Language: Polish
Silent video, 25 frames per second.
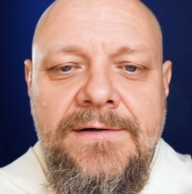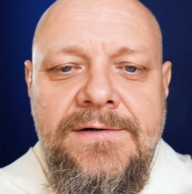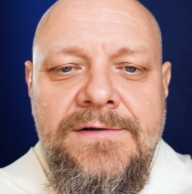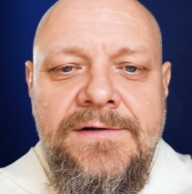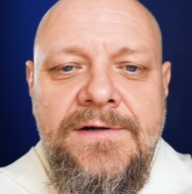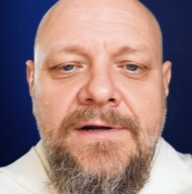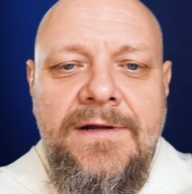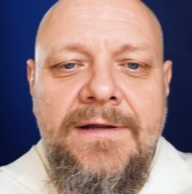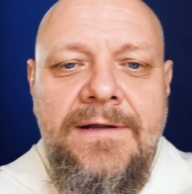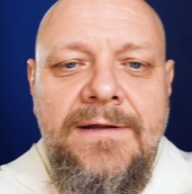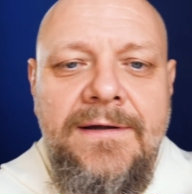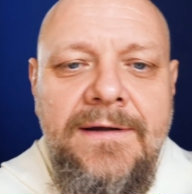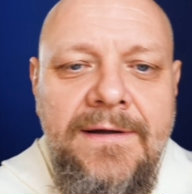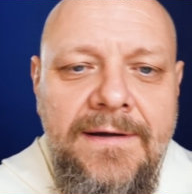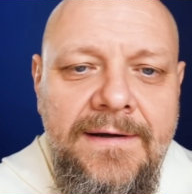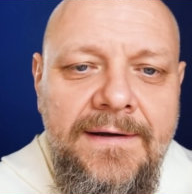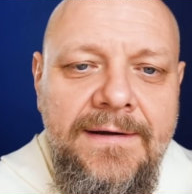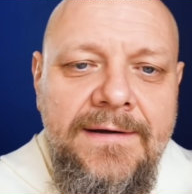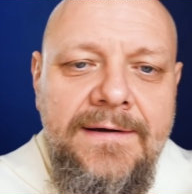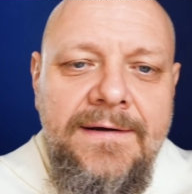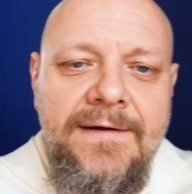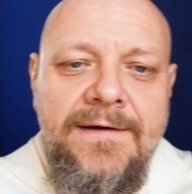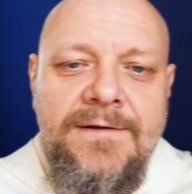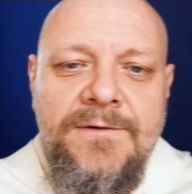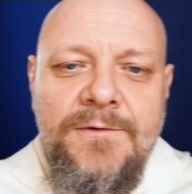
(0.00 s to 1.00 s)
że
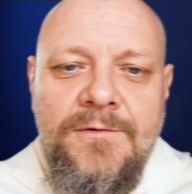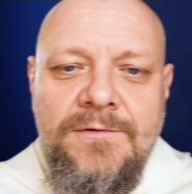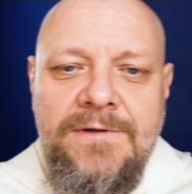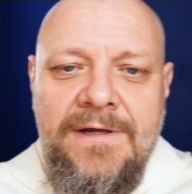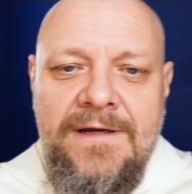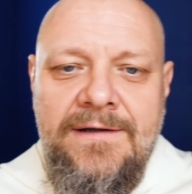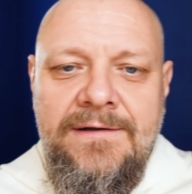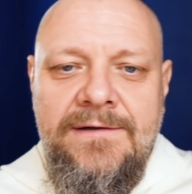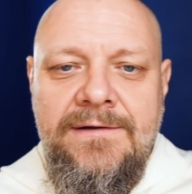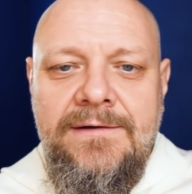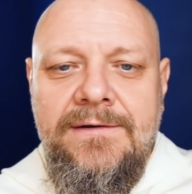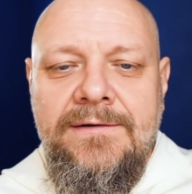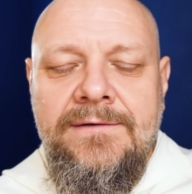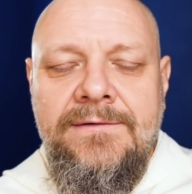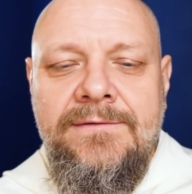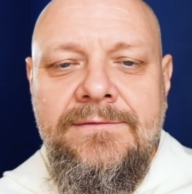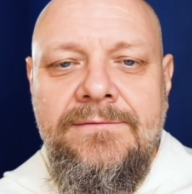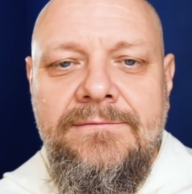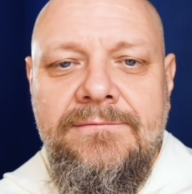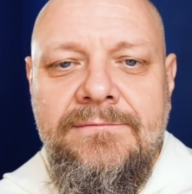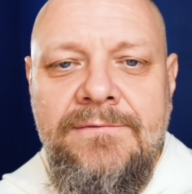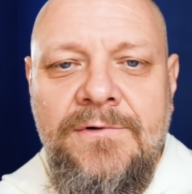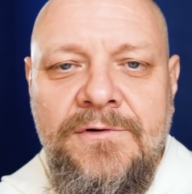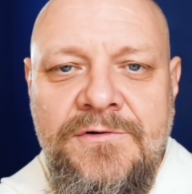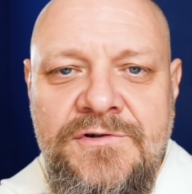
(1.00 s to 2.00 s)
tutaj
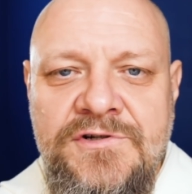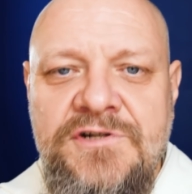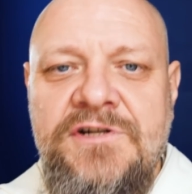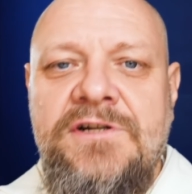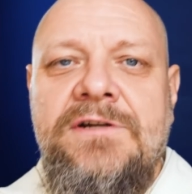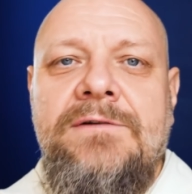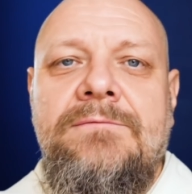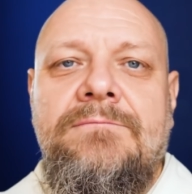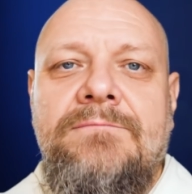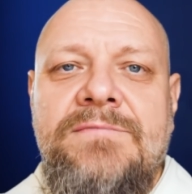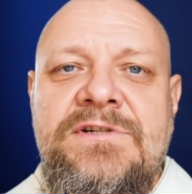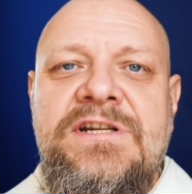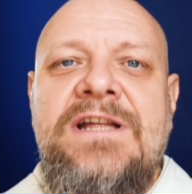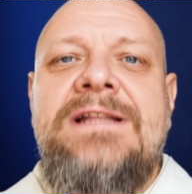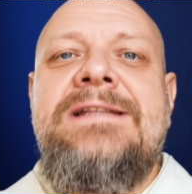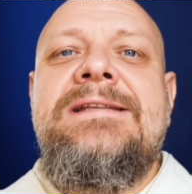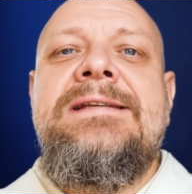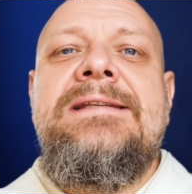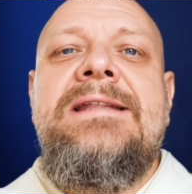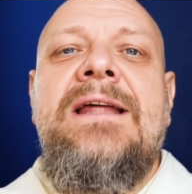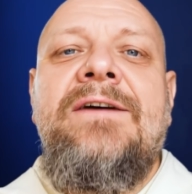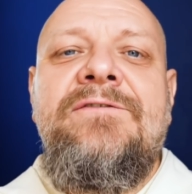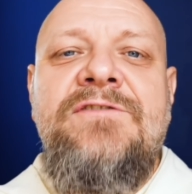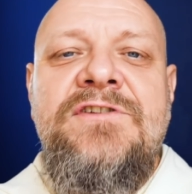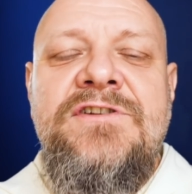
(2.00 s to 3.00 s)
no, ci
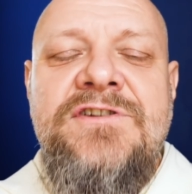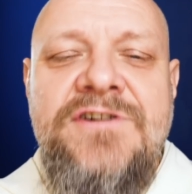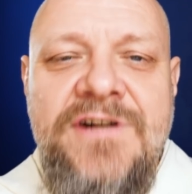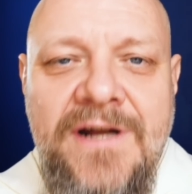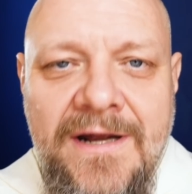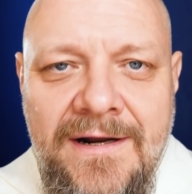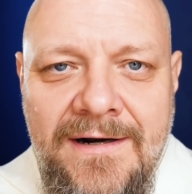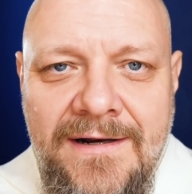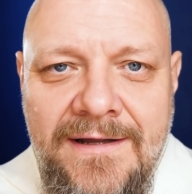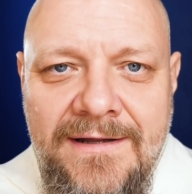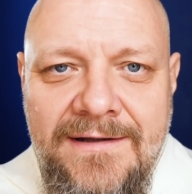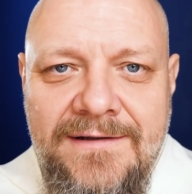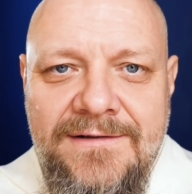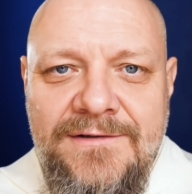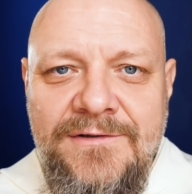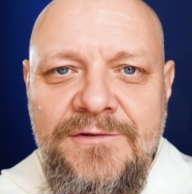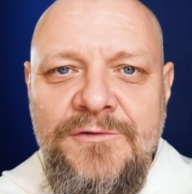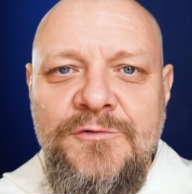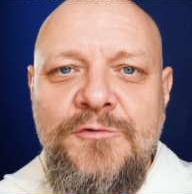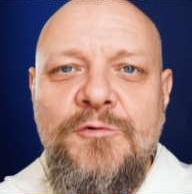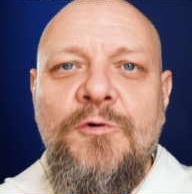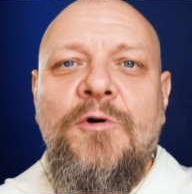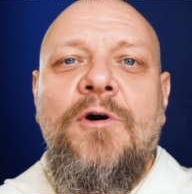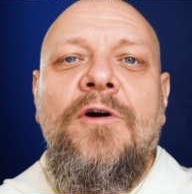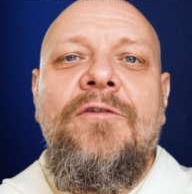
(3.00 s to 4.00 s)
przedstawiciele
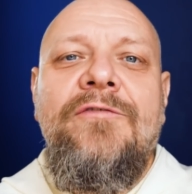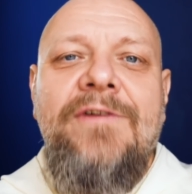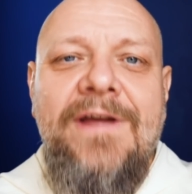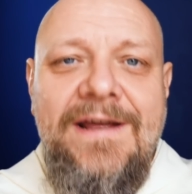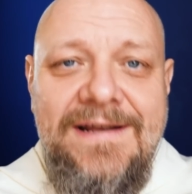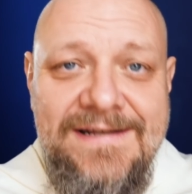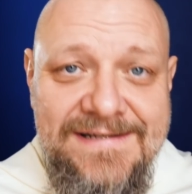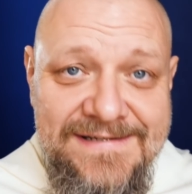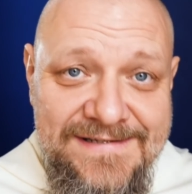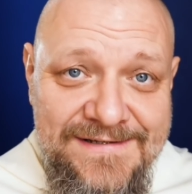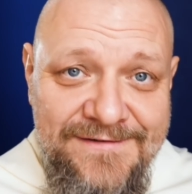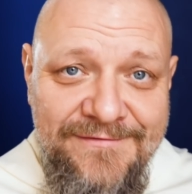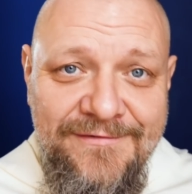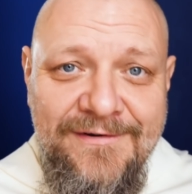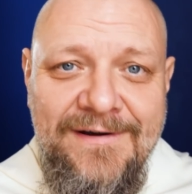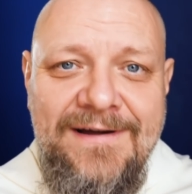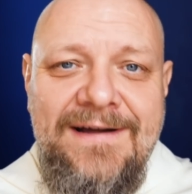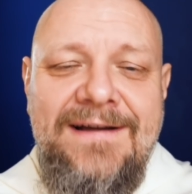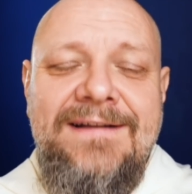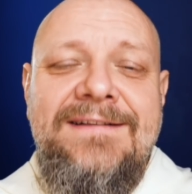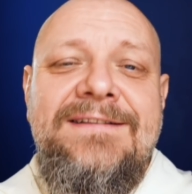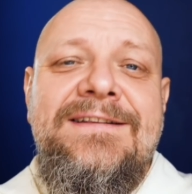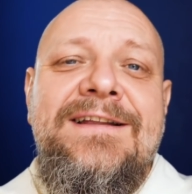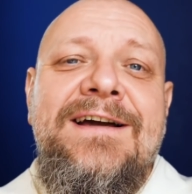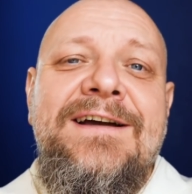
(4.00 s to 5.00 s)

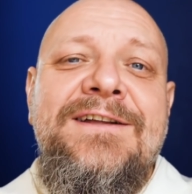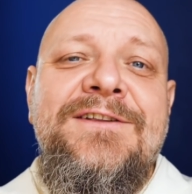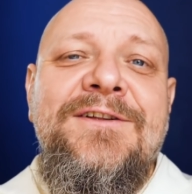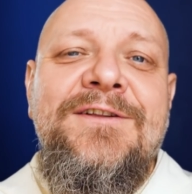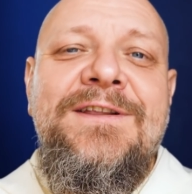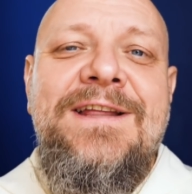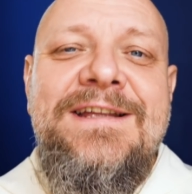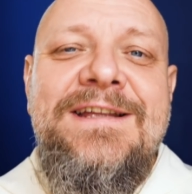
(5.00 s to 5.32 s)
duchowieństwa, tak to